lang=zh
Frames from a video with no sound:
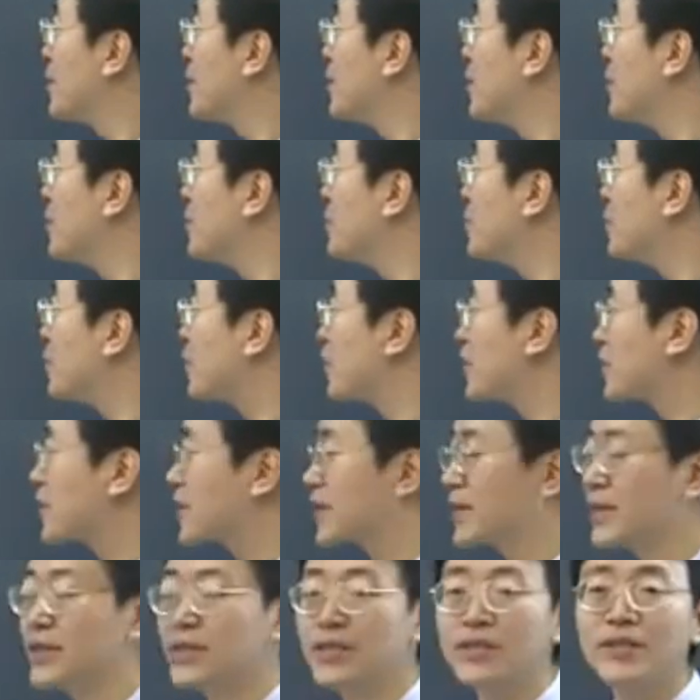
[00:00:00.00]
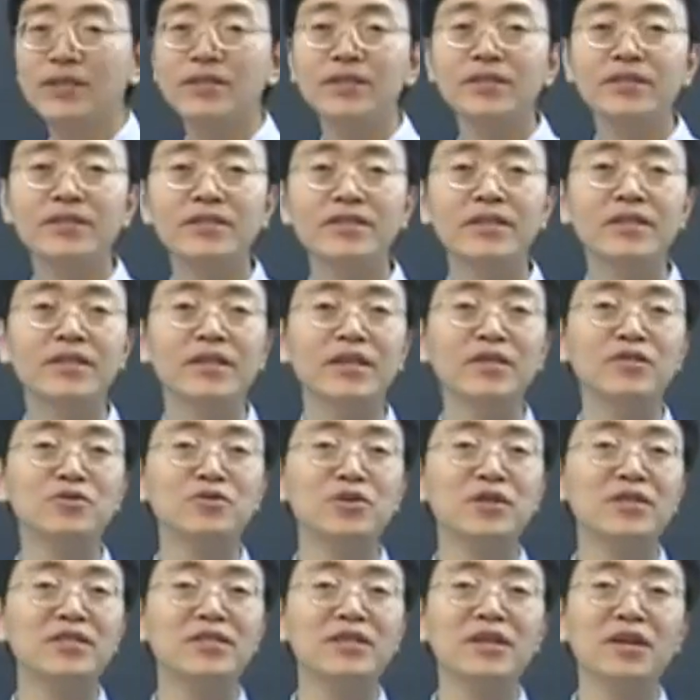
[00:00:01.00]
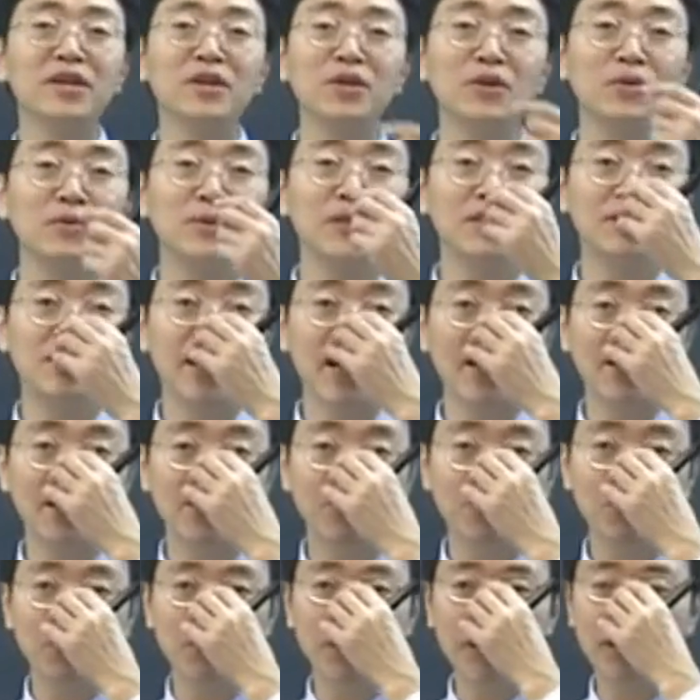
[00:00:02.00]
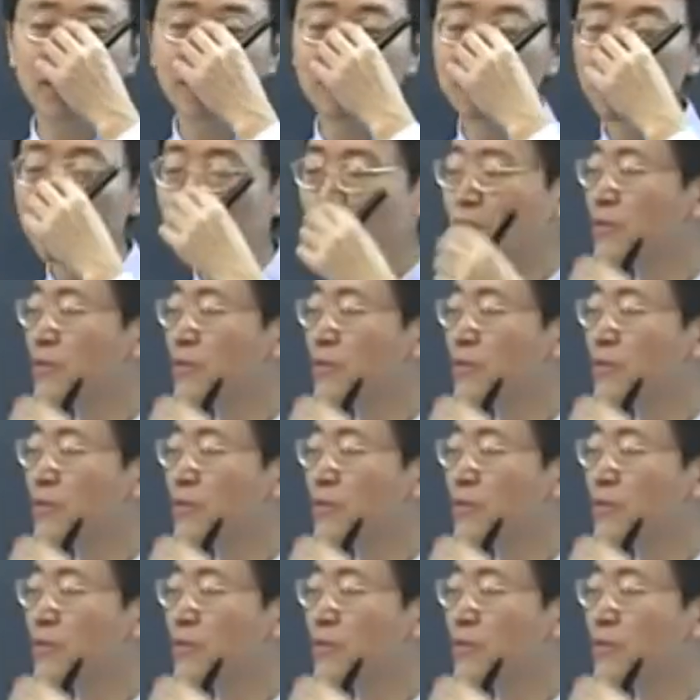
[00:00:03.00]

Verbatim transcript: homework。这是给学生留的家庭作业。